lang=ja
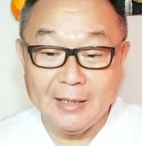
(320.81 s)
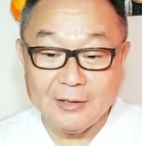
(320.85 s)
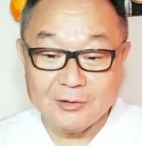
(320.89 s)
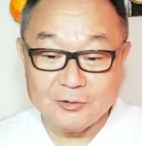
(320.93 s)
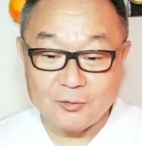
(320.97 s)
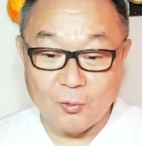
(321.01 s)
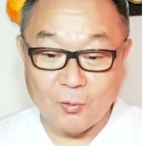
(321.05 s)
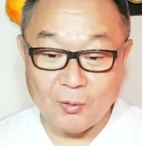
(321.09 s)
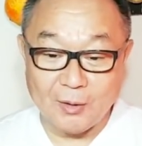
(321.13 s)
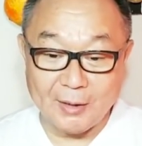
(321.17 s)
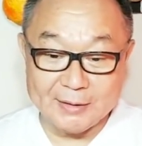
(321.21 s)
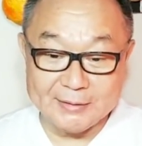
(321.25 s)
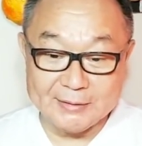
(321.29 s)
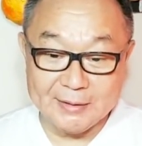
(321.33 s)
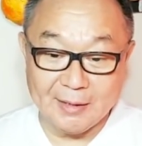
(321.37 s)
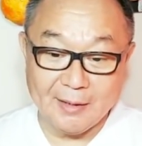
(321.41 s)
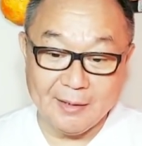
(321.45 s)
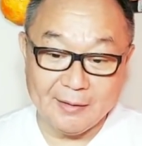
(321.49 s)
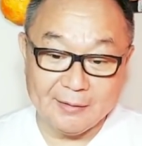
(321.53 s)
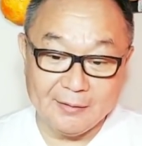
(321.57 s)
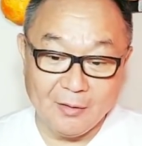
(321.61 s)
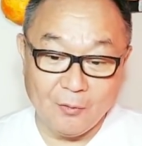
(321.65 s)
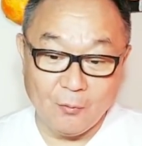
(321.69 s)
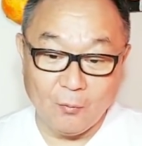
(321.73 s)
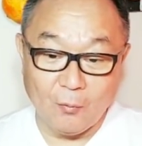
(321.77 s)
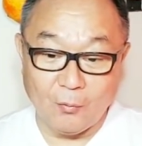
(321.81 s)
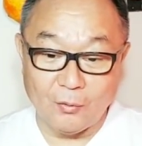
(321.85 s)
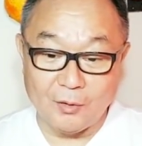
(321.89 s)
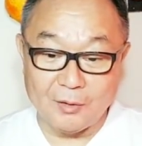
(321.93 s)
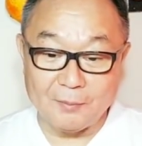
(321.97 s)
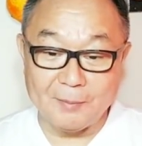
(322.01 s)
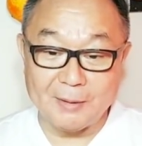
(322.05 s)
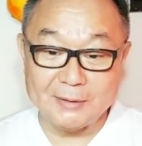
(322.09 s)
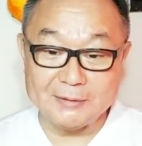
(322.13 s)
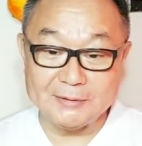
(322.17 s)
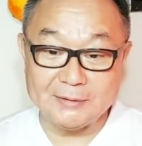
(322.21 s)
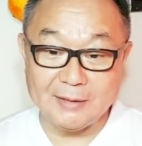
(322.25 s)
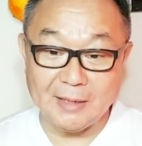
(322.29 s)
紹介されており
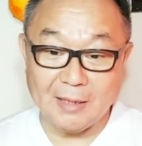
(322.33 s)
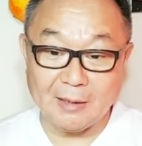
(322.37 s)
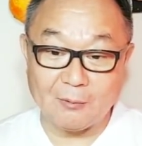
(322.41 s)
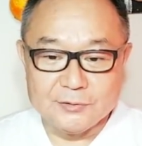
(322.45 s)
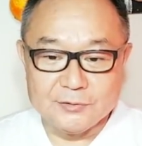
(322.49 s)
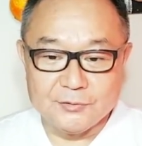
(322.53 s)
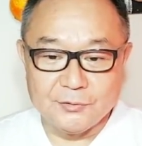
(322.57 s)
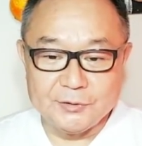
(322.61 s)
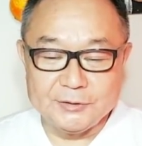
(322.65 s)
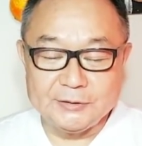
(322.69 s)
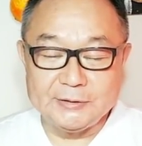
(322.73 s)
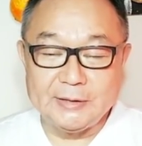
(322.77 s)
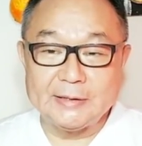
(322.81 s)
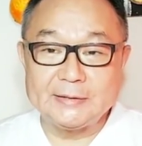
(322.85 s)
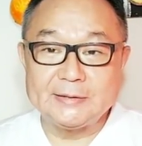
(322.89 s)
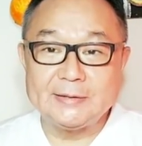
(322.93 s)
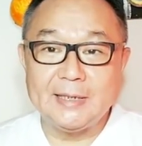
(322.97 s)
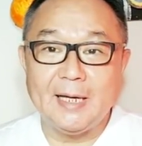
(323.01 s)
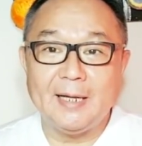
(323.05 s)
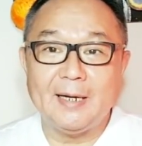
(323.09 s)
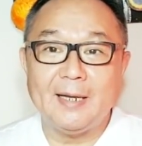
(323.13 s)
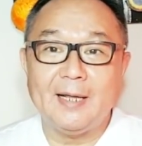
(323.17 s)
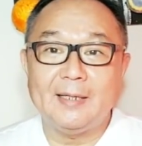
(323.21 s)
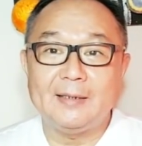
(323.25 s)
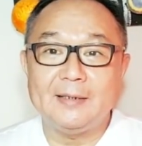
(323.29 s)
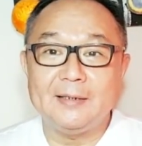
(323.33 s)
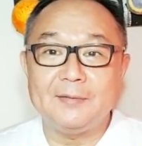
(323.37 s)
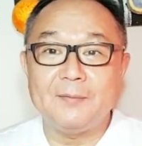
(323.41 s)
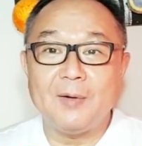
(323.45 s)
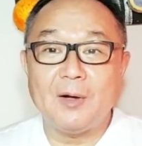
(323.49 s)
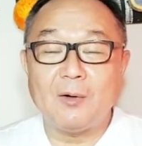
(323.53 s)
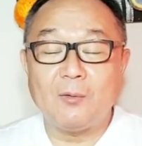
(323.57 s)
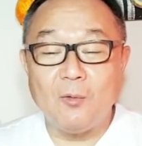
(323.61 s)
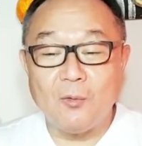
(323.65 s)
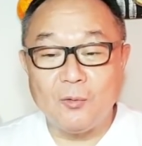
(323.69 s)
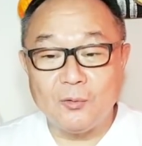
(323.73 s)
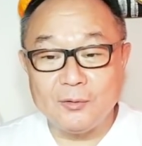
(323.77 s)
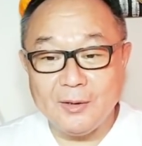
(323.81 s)
ましたそしてさらには
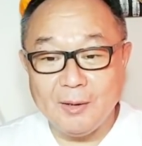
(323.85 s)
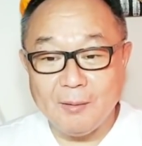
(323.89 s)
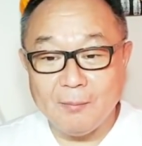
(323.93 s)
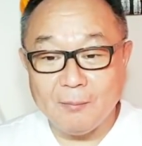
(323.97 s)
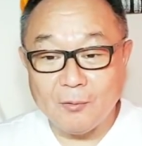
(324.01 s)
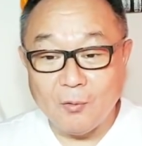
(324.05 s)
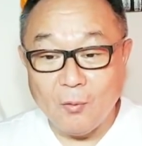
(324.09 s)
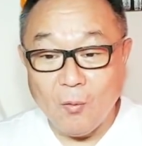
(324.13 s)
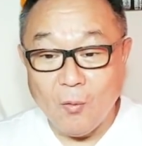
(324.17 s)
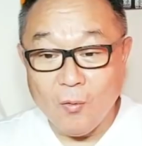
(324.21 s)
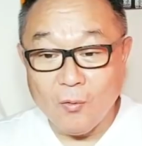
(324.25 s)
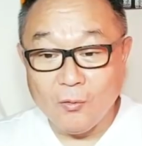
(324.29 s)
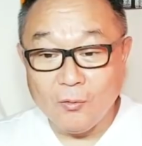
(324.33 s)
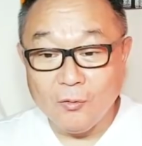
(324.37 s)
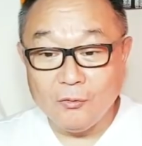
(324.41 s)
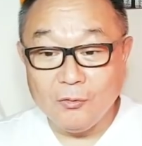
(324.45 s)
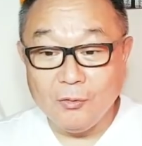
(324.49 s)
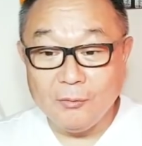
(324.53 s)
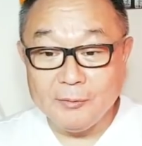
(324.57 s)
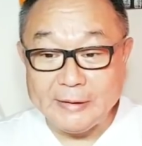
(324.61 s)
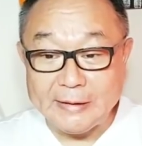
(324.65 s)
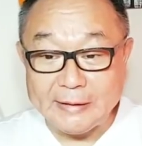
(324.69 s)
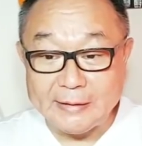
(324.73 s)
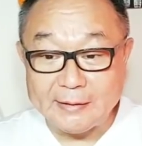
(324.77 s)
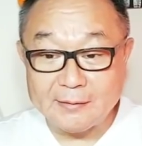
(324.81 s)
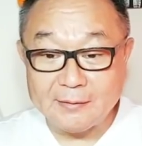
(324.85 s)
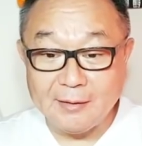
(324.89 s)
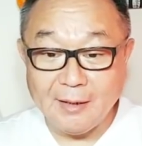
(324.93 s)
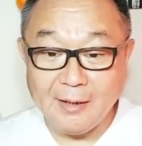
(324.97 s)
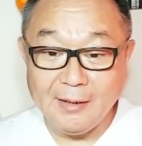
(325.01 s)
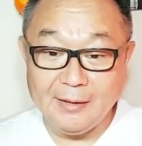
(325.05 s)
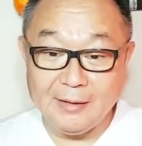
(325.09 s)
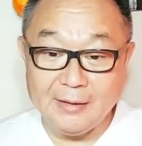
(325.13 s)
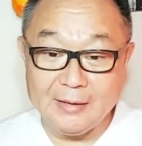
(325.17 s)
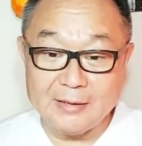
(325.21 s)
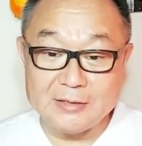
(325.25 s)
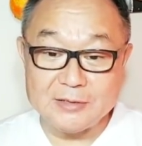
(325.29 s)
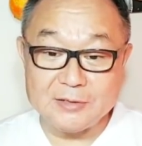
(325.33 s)
ここで今後の一帯
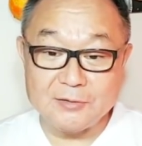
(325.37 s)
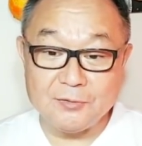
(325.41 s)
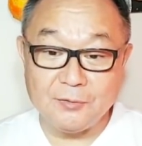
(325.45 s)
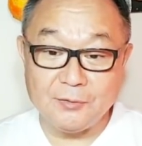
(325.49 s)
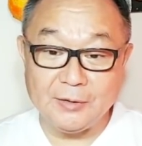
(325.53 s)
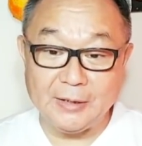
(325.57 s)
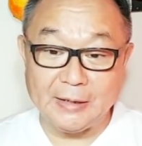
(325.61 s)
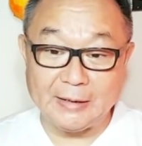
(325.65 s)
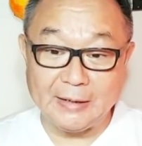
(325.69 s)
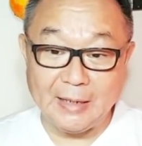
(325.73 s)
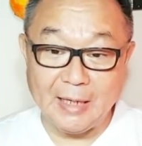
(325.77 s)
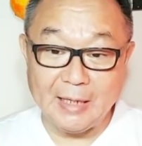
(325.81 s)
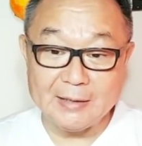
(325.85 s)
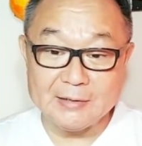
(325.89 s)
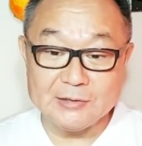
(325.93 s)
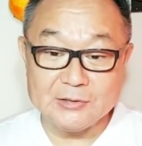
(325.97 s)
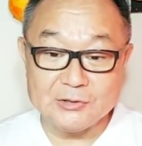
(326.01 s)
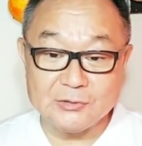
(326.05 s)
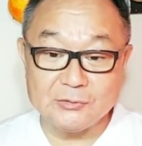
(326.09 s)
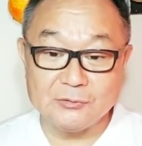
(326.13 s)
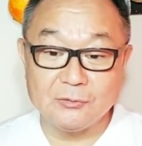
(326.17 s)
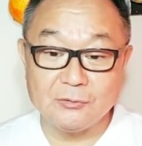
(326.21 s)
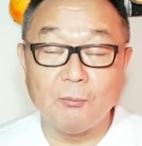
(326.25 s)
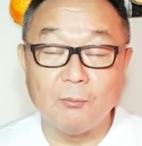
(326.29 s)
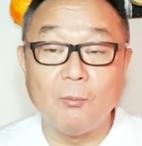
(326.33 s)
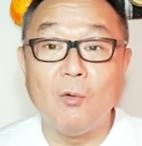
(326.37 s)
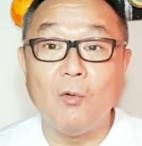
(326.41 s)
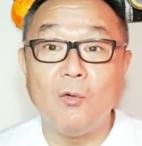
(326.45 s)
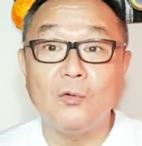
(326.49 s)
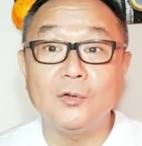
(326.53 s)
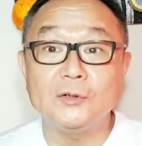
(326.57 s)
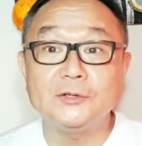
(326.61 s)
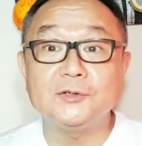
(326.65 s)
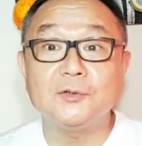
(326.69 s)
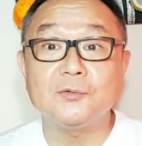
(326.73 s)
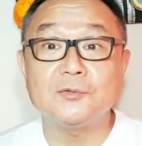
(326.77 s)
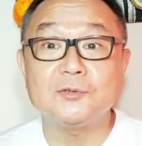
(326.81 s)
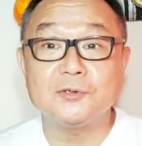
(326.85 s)
一路に関するも
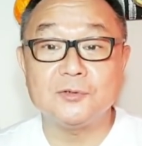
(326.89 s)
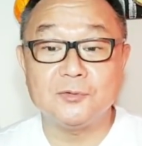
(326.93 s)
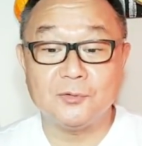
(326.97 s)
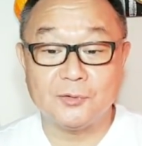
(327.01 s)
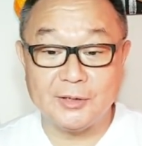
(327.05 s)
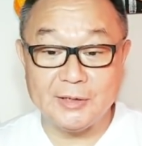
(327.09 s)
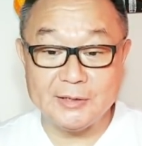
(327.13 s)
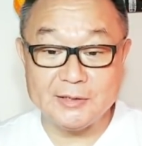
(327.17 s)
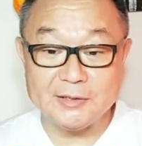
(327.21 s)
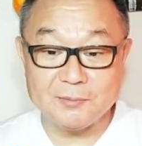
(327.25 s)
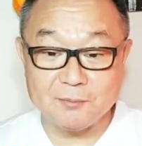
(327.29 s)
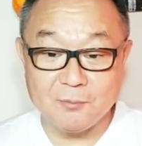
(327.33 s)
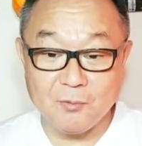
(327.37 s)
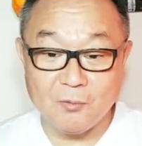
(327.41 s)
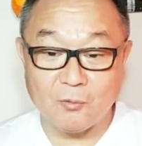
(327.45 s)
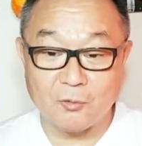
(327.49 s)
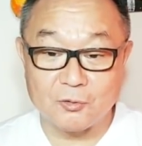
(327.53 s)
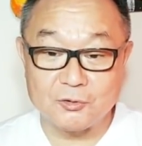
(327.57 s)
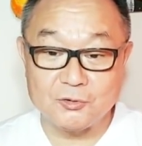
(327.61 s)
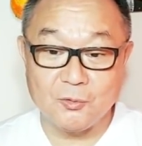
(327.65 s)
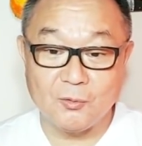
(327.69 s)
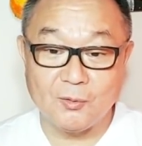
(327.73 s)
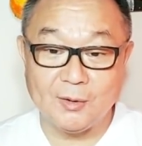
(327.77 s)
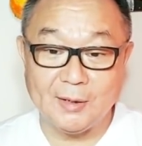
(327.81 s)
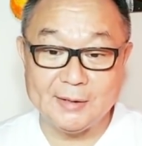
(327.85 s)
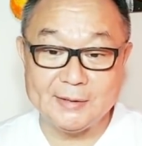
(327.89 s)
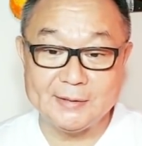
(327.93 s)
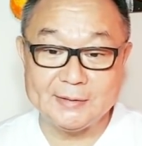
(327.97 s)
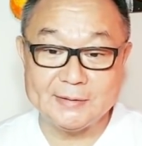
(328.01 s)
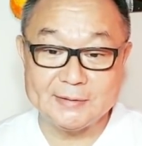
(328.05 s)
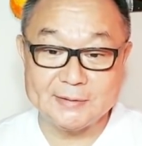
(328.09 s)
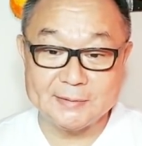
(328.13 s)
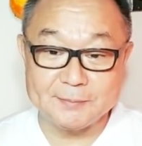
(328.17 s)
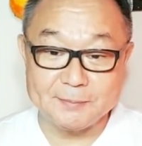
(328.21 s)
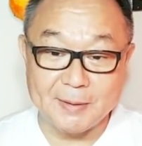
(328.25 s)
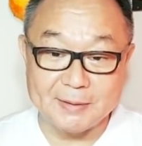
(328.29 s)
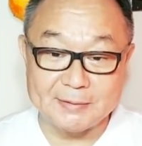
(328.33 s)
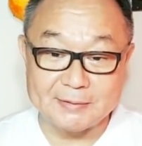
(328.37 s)
う一つの記事もご紹介
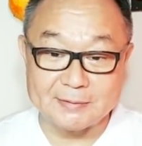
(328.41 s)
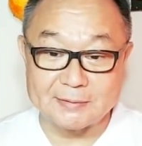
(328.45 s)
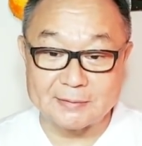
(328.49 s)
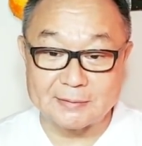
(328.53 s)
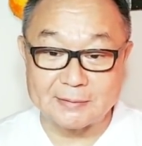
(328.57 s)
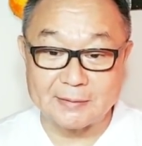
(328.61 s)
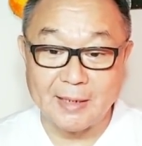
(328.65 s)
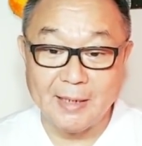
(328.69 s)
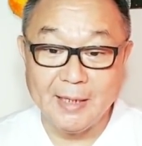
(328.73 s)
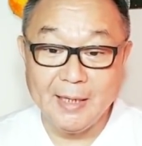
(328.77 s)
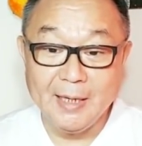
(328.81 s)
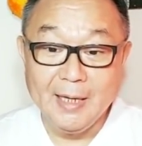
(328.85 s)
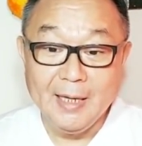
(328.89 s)
します